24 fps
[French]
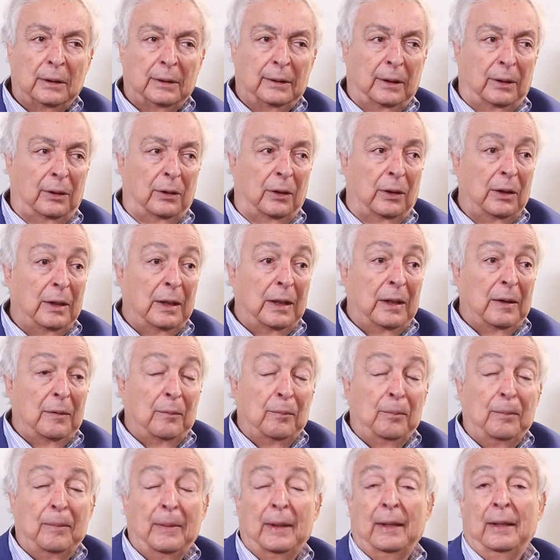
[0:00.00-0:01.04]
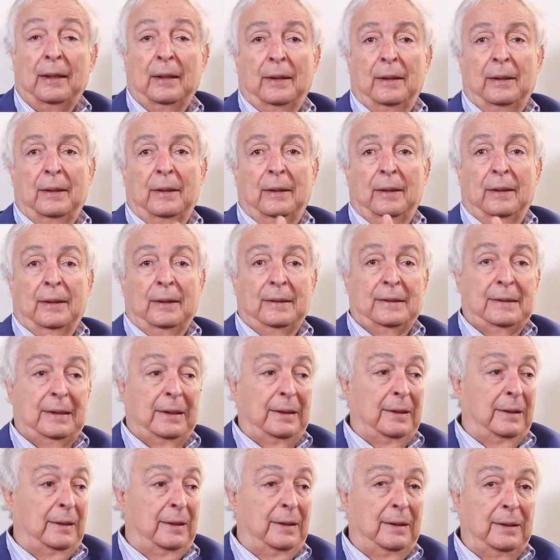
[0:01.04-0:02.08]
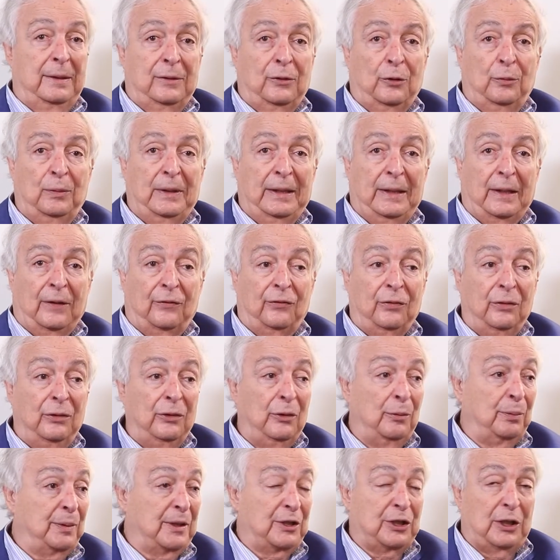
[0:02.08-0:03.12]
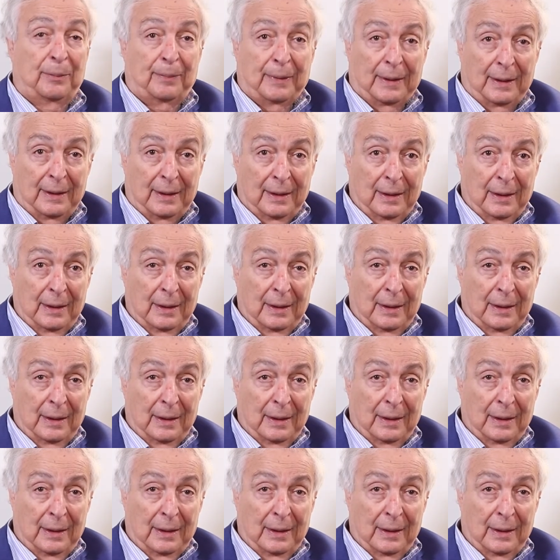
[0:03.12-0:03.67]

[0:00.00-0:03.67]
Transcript: D'accord Mais euh, ces euh, obligations n'empêchaient pas